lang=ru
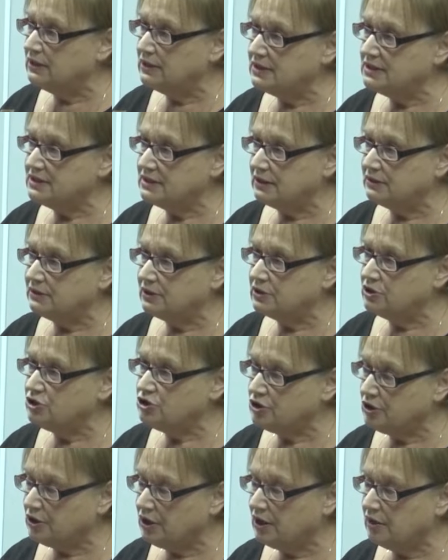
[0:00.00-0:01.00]
Александра
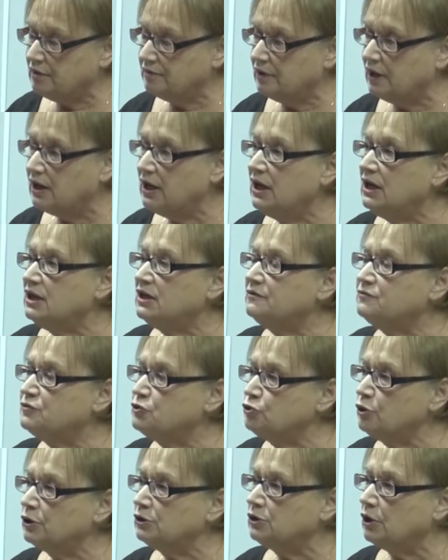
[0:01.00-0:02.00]
Чераева и
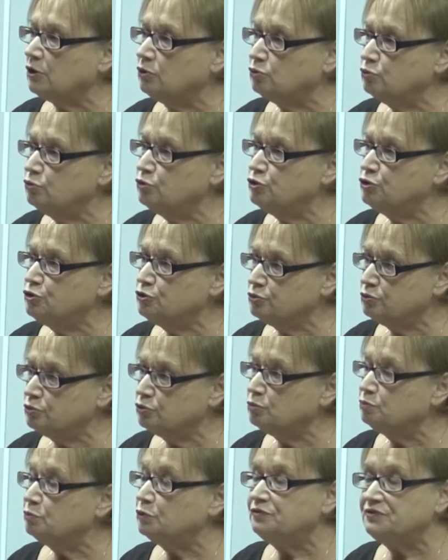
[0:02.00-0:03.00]
всю атакующую
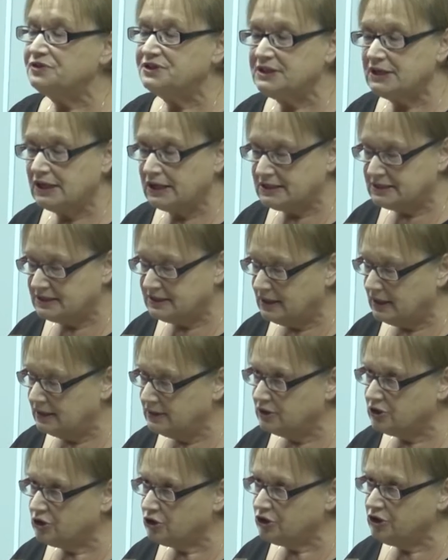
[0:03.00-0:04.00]
группу. Все
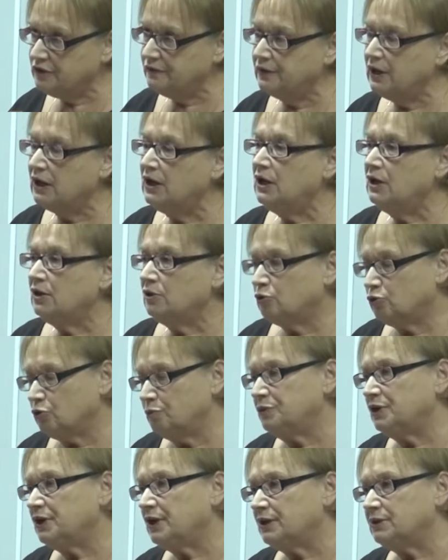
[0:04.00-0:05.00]
остались живы,
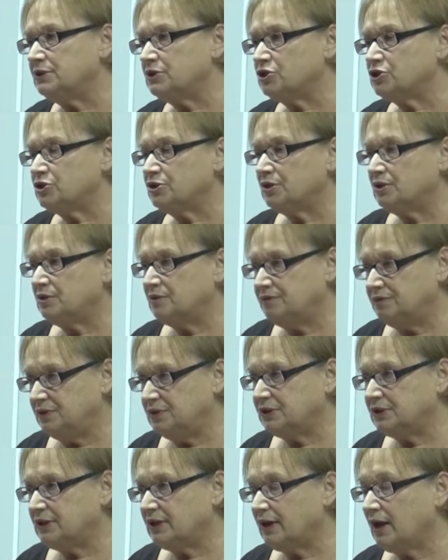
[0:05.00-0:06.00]
кроме, конечно,
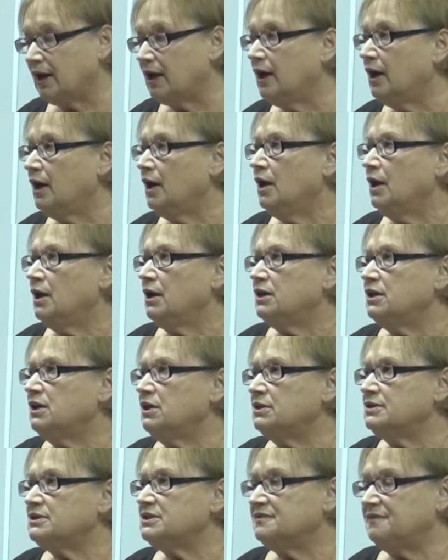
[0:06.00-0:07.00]
Виктора.
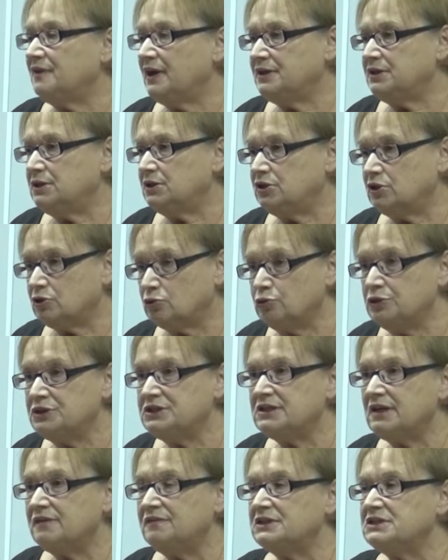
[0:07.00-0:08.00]
И звание Герой
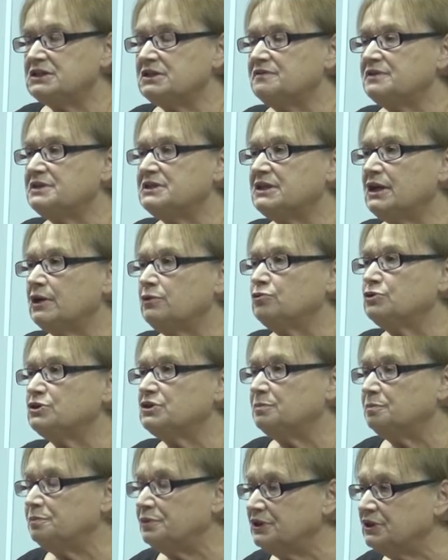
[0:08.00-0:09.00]
Советского
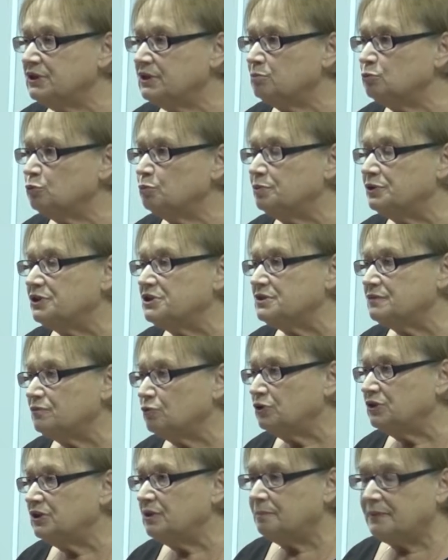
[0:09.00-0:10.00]
Союза было ему
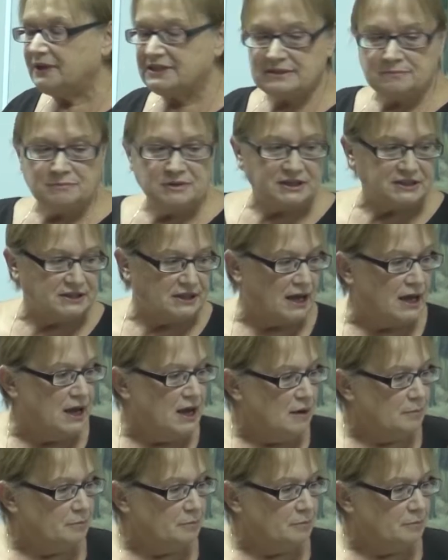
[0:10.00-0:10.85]
присвоено посмертно.